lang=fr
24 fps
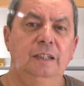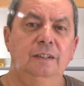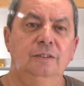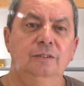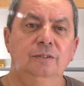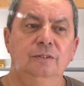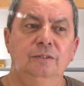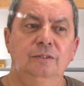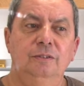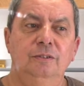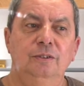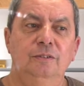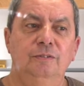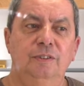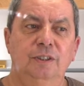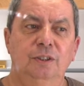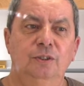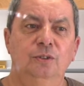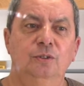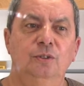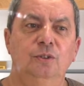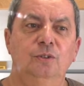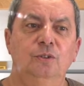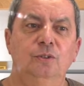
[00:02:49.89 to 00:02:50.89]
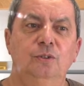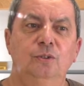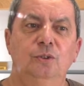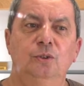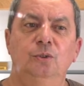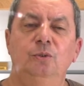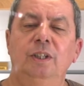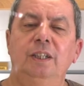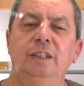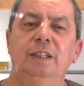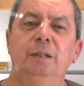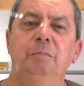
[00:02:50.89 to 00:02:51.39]
Euh, de façon à ce que ce
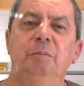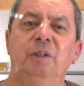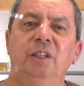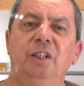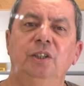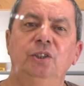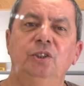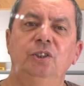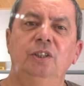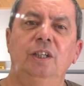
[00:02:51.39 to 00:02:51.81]
soit elle qui prenne en